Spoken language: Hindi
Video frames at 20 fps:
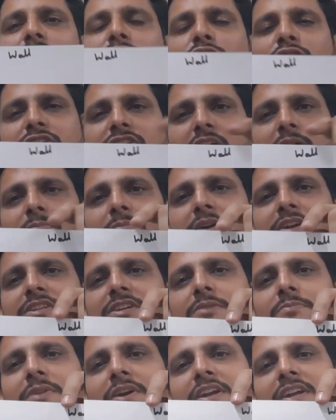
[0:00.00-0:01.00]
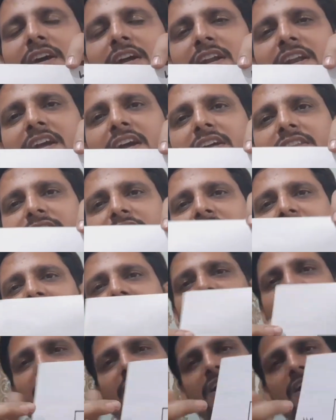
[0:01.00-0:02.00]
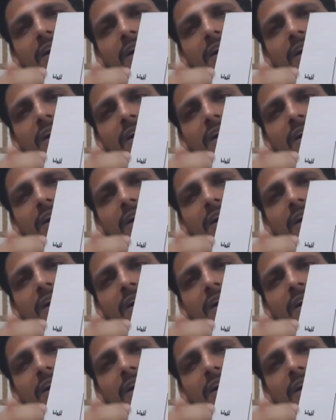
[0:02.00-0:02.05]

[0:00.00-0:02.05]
तो इसका मेजरमेंट करने का तरीका ये